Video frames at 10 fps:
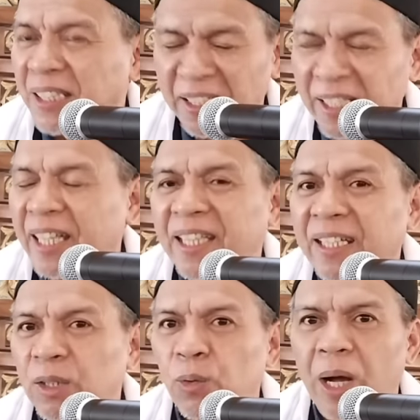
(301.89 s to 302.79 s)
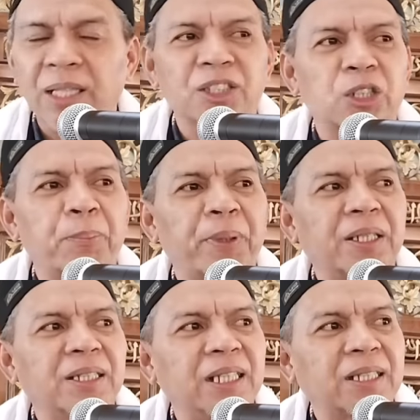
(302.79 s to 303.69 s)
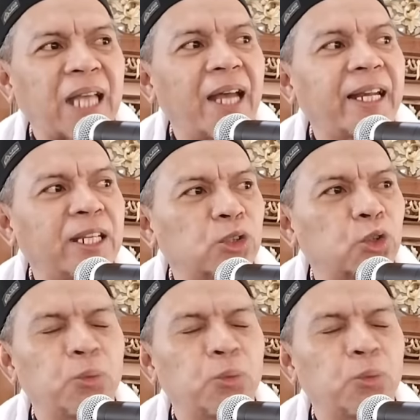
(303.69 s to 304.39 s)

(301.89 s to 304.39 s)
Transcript: yang didatangi uang seperti tanah yang